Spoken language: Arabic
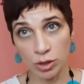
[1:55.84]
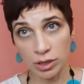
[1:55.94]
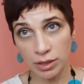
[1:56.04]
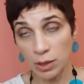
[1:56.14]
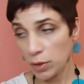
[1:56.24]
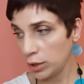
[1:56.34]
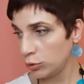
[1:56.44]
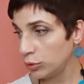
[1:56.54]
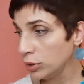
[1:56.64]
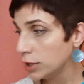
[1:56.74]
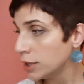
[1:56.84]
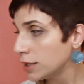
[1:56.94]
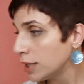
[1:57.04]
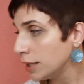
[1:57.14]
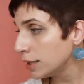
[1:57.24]
دولار لوحده
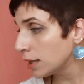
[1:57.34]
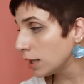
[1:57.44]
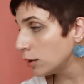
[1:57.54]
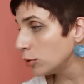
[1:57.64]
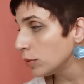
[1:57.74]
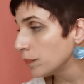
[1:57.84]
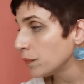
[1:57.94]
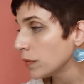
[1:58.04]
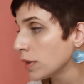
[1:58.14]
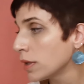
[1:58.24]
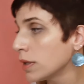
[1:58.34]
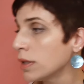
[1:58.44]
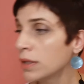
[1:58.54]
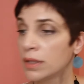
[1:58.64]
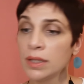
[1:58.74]
رح يطلع له
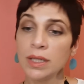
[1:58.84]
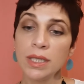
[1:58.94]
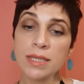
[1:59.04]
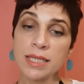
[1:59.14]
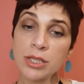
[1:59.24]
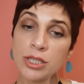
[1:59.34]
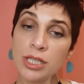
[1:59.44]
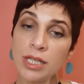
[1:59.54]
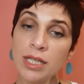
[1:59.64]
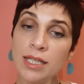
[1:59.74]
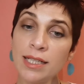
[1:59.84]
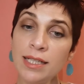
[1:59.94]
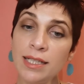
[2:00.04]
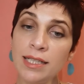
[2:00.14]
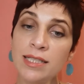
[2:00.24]
ساشي
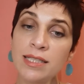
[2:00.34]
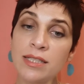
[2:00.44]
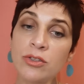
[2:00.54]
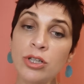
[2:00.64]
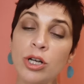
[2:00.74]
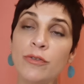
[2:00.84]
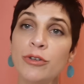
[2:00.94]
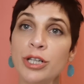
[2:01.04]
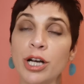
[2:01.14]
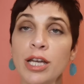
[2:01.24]
يلي هي الانستنت ريكفري